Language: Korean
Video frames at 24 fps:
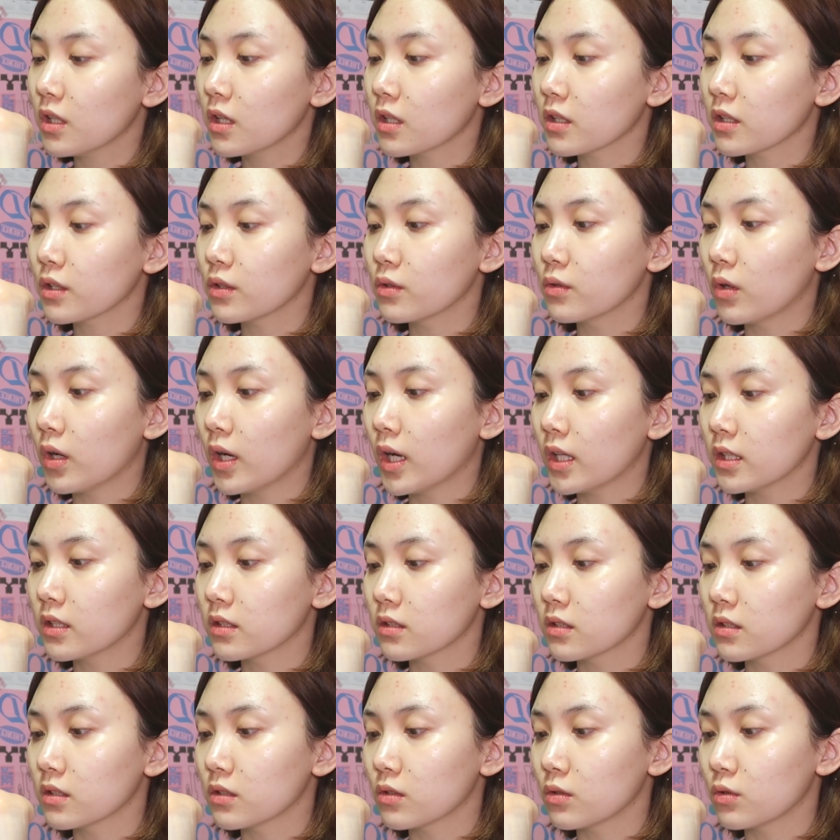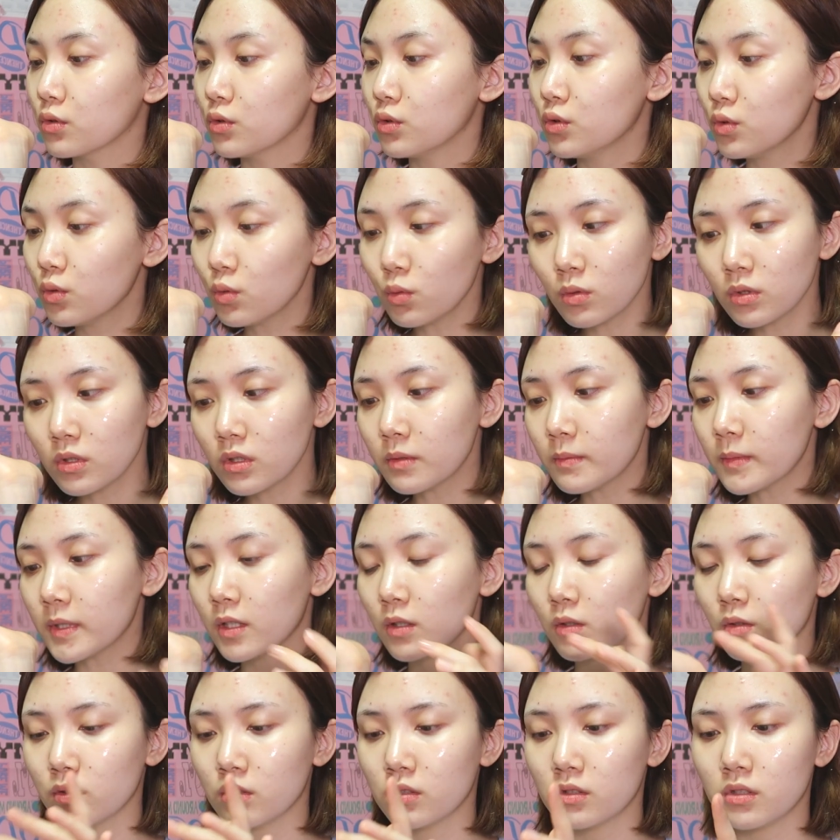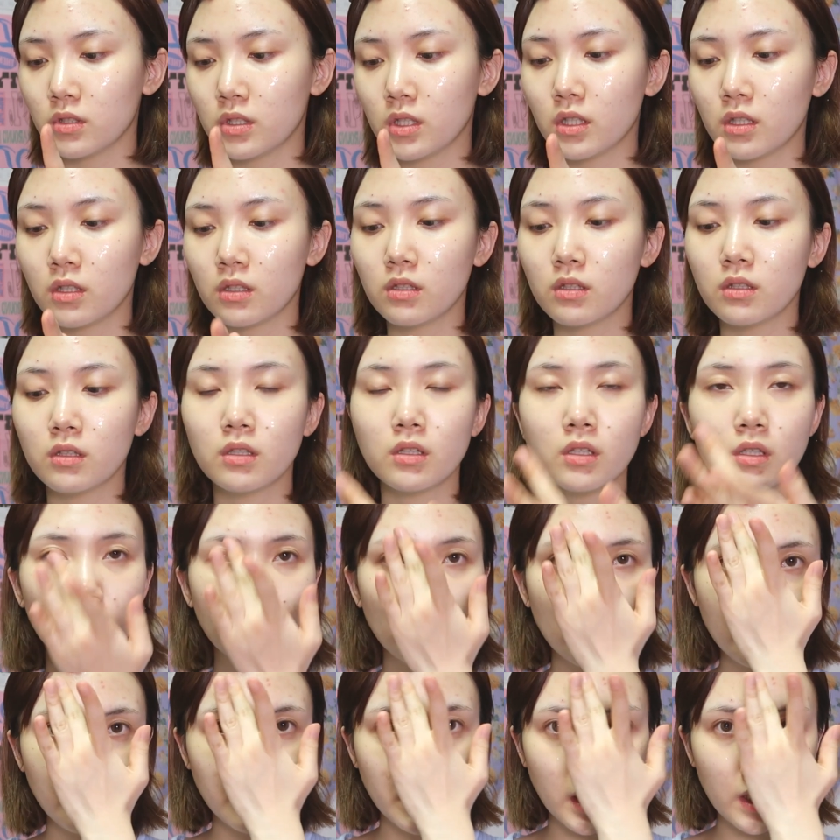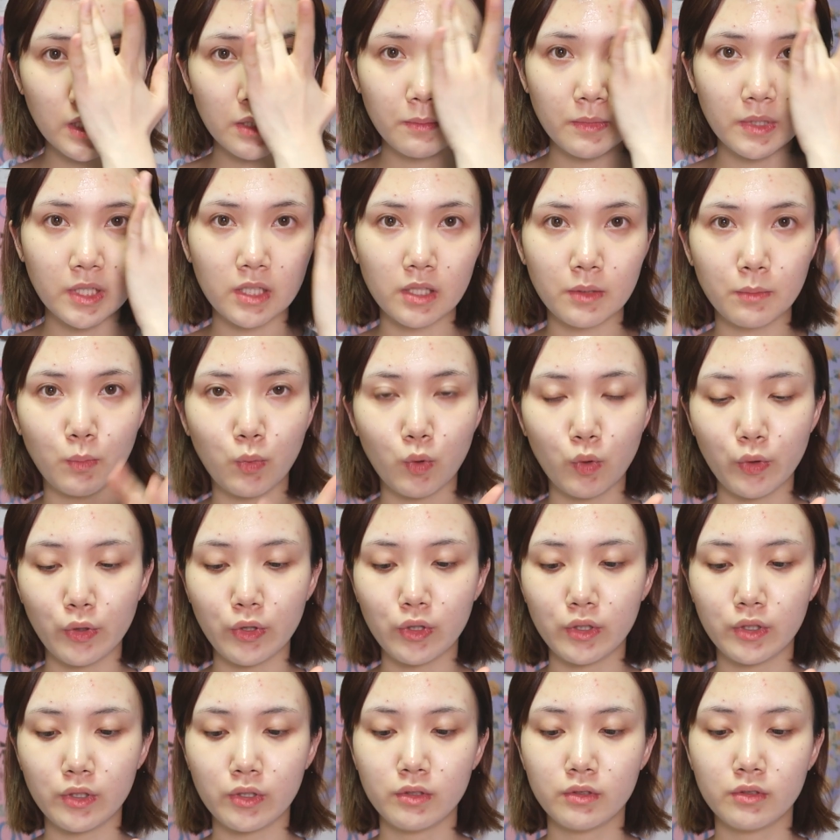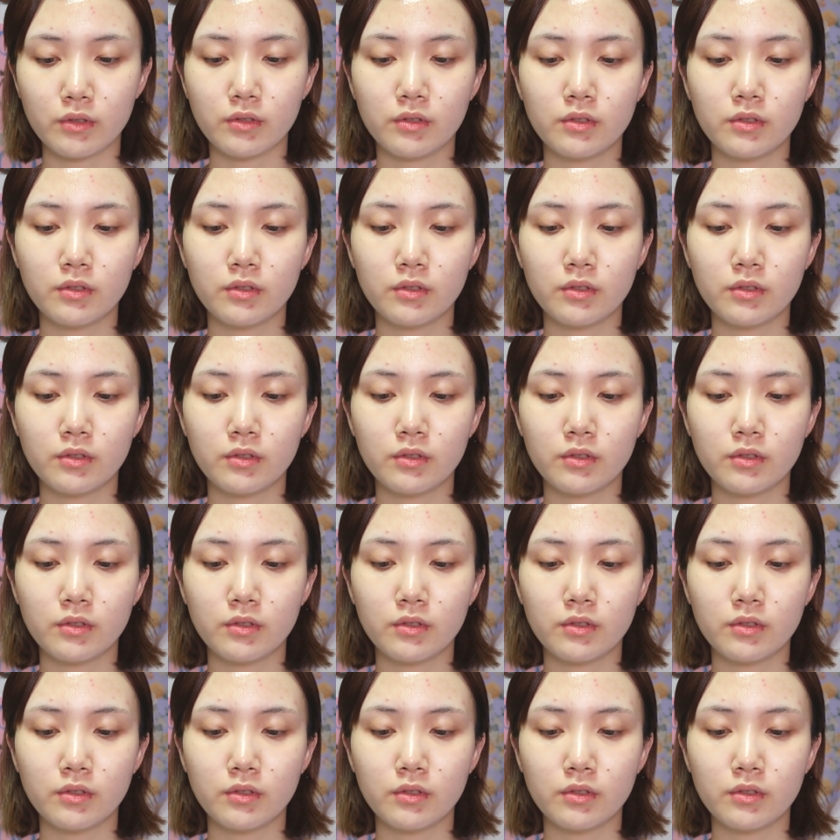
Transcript: 같기도 한 그런 조그만 것들이 많이 많이 보여요.